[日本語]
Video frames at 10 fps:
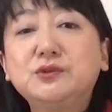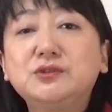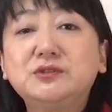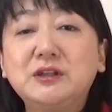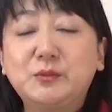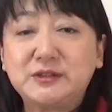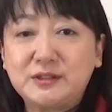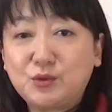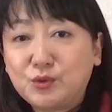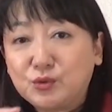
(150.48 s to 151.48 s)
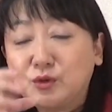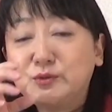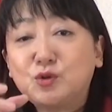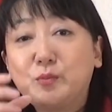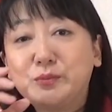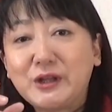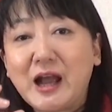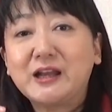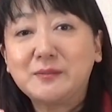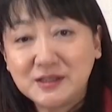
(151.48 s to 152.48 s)
言ってもですねこの飲むコップで
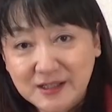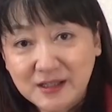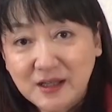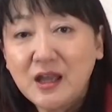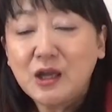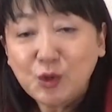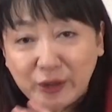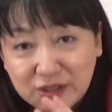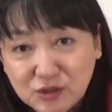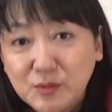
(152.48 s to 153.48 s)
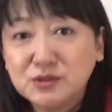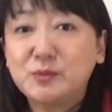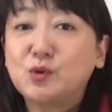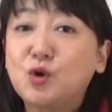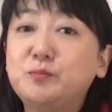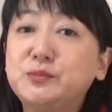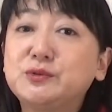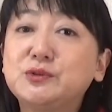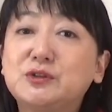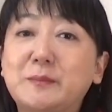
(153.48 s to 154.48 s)
はありませんこれはそもそもコップ
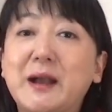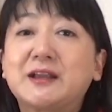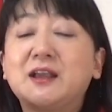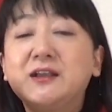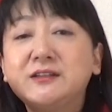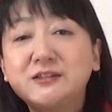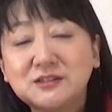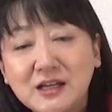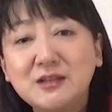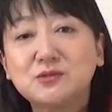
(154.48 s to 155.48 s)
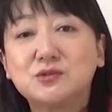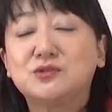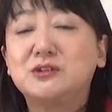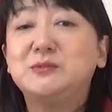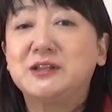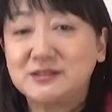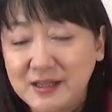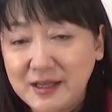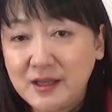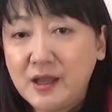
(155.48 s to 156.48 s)
というのは、まあ、警察官という意味です
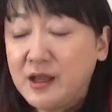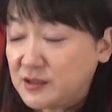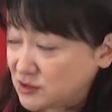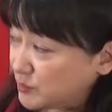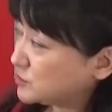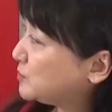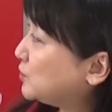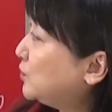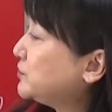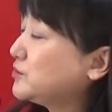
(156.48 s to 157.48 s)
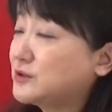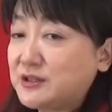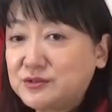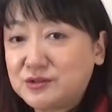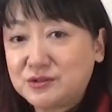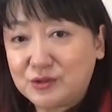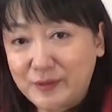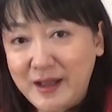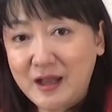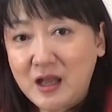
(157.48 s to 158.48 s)
ねそもそも交渉学というの
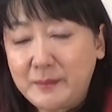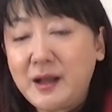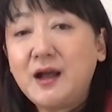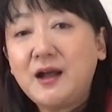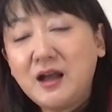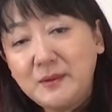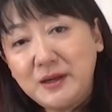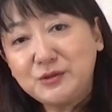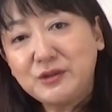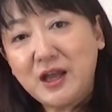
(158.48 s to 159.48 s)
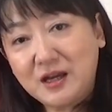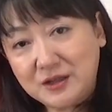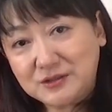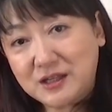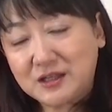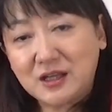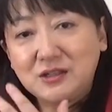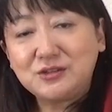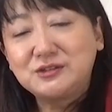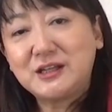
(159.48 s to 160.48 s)
は、まあ、ハーバード大学から
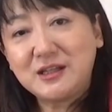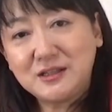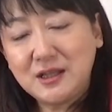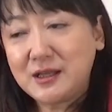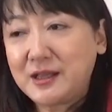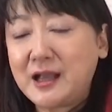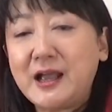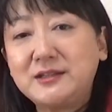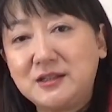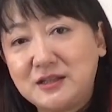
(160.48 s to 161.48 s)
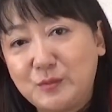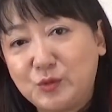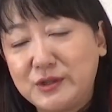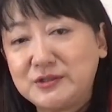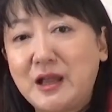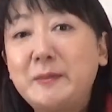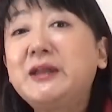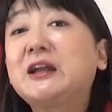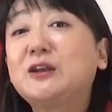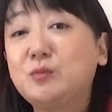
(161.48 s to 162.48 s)
研究されて、え入ってきたものですね
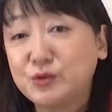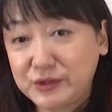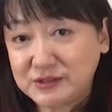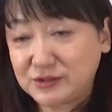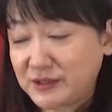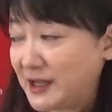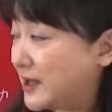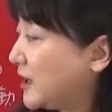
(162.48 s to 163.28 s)
アメリカのものですので